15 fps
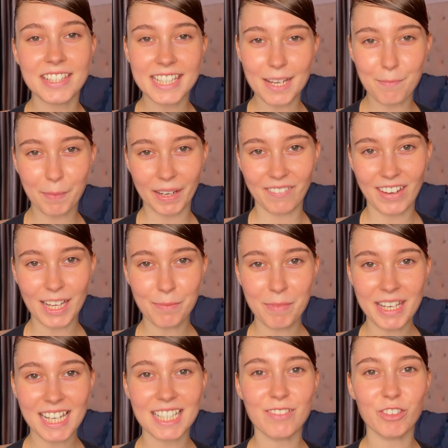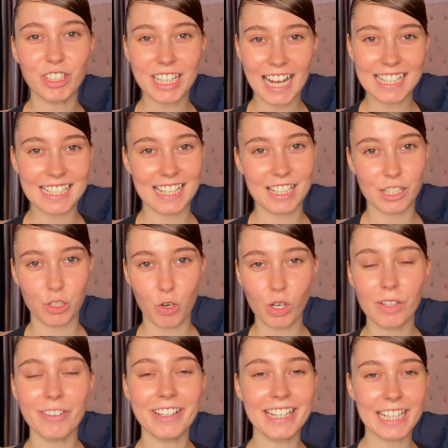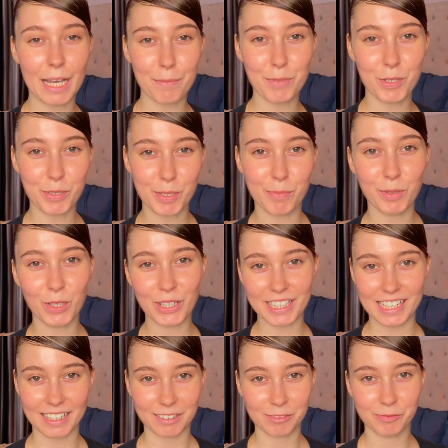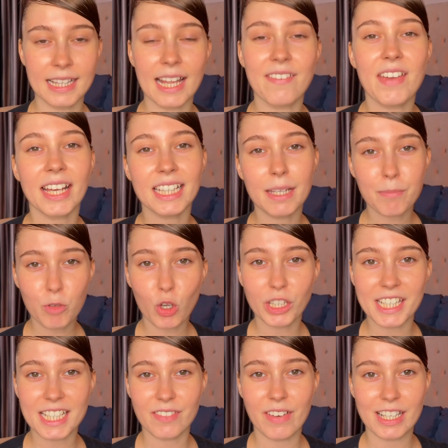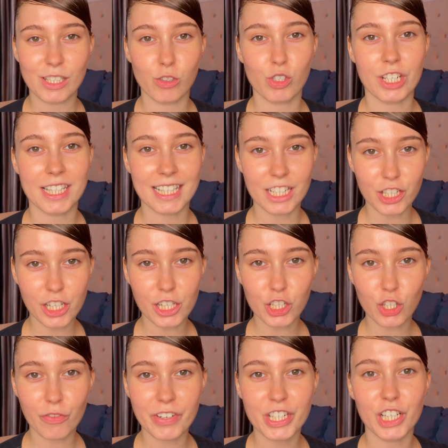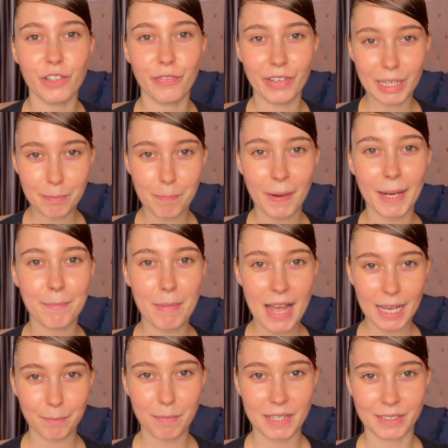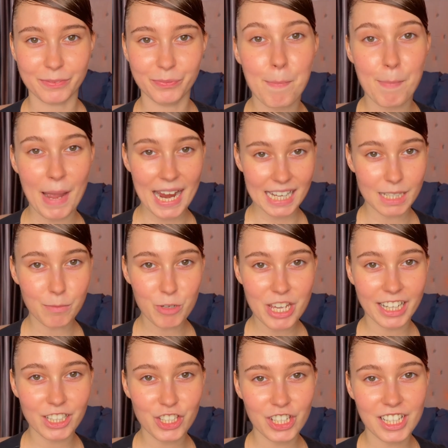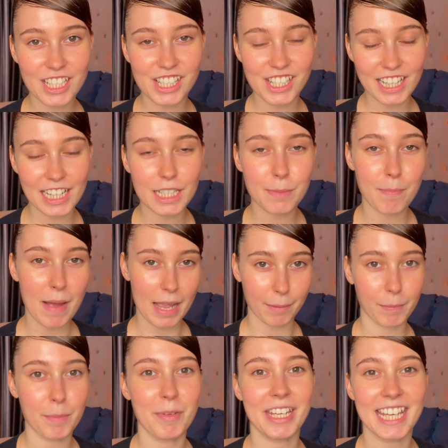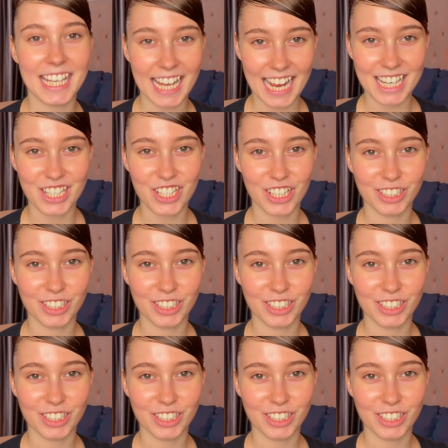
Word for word: Всем привет, меня зовут Катя Одинокова и я бьюти-блогер. Наверное, многие из вас уже слышали, что вышел фильм про Барби. Поэтому я решила сделать Барби макияж.